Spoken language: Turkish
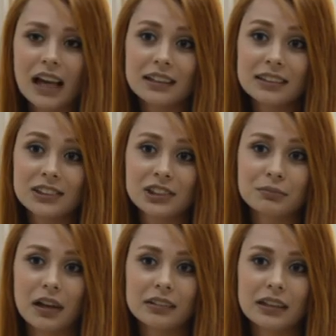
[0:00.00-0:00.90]
Kendi
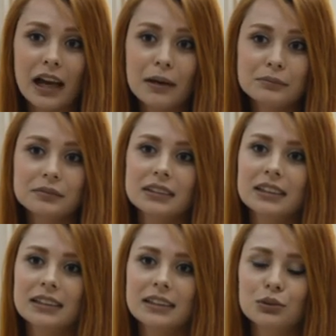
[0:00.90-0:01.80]
açımdan da hem
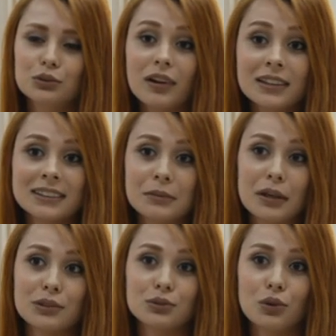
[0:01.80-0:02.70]
e, üniversite
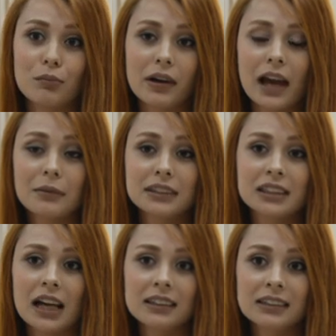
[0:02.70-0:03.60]
mezunu olmak hem de
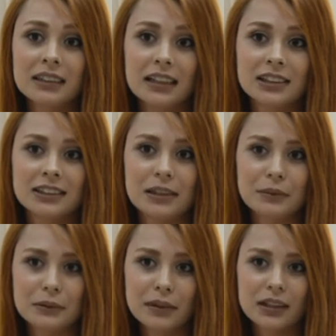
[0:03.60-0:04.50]
kendini
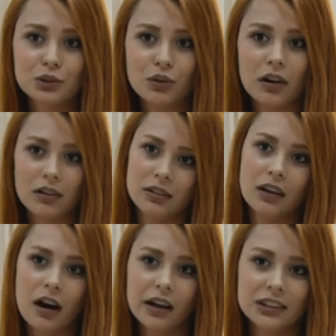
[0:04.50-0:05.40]
geliştirebilmek çok
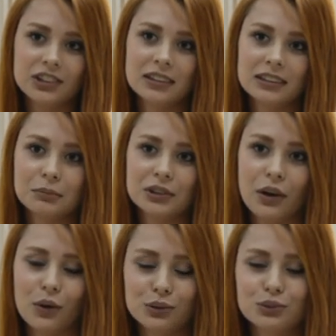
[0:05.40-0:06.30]
ayrıcalıklı bir
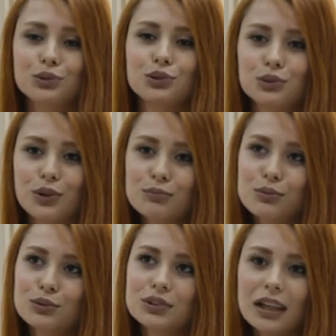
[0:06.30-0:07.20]
şey olduğunu düşünüyorum.
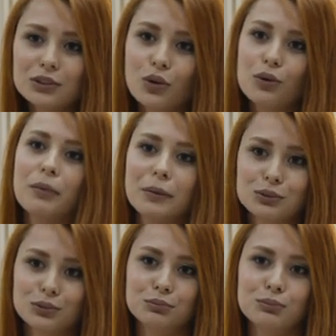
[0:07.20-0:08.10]
Bu yüzden çok
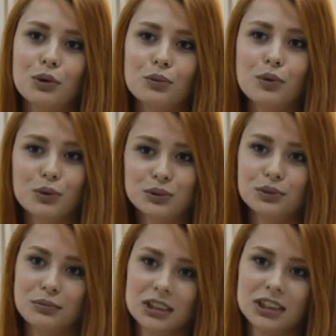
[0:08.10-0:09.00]
memnunum bu bölümü
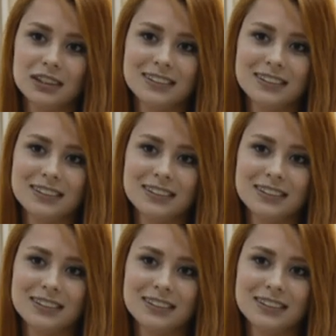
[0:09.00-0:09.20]
okuduğum için.